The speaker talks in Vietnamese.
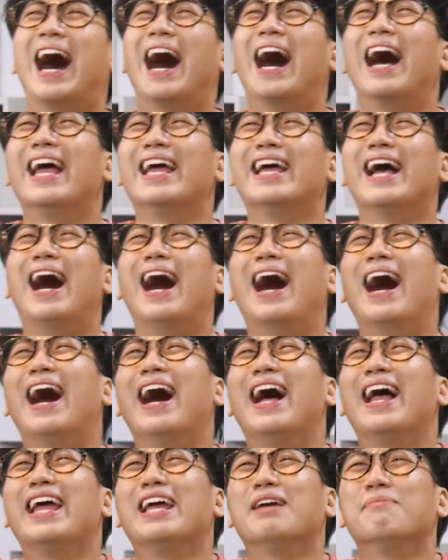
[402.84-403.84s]
trời
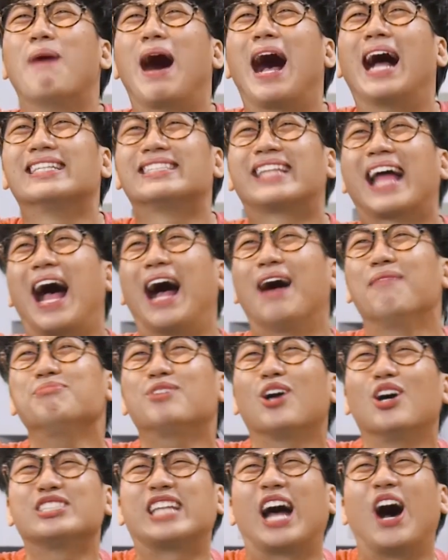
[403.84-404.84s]
ơi bà tám
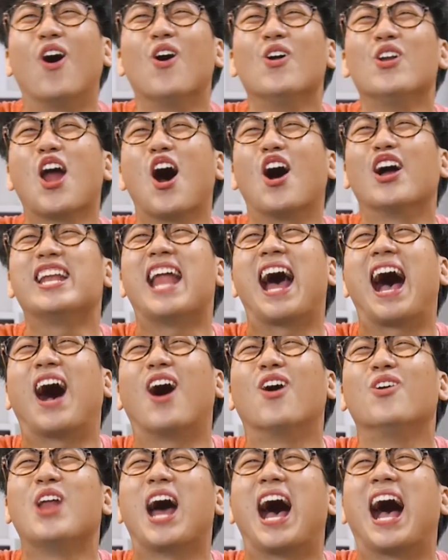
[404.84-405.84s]
có thấu nỗi
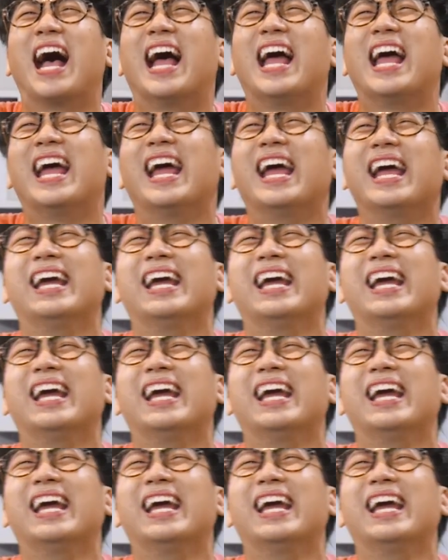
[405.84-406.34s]
đau này